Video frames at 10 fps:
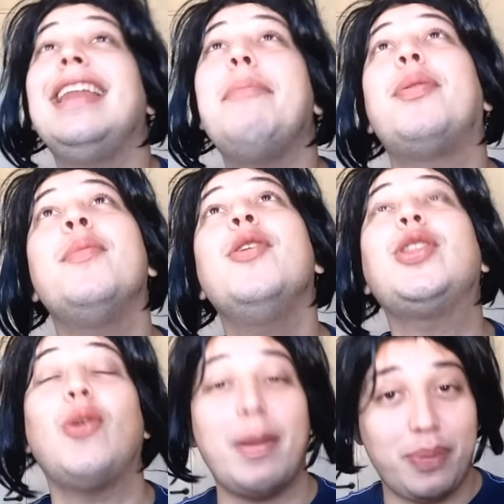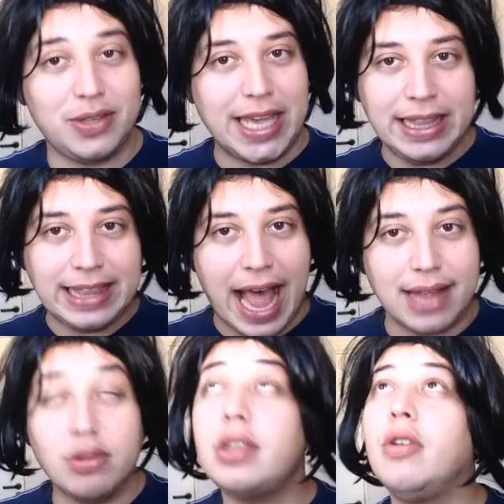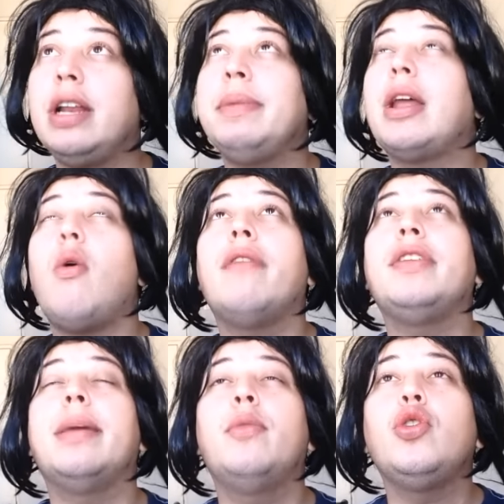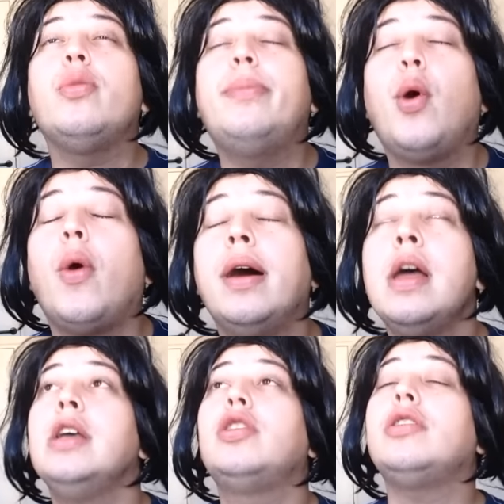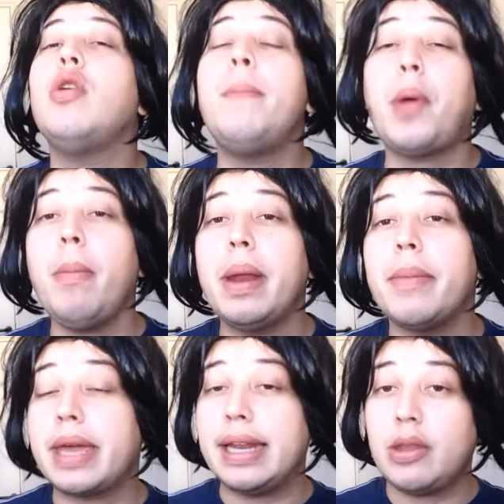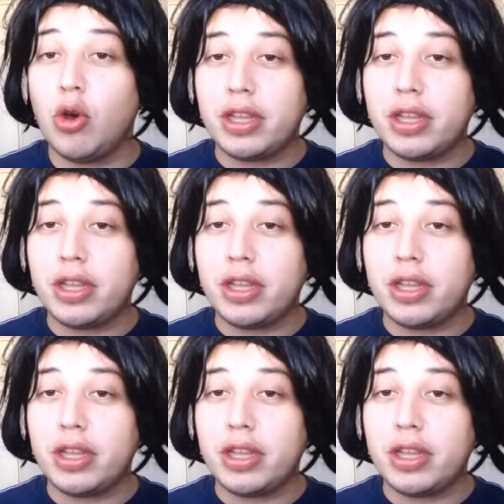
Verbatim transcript: Ele é promotor, aposentado, então ele me dá uma vida muito boa. Só tem um problema, que ele tem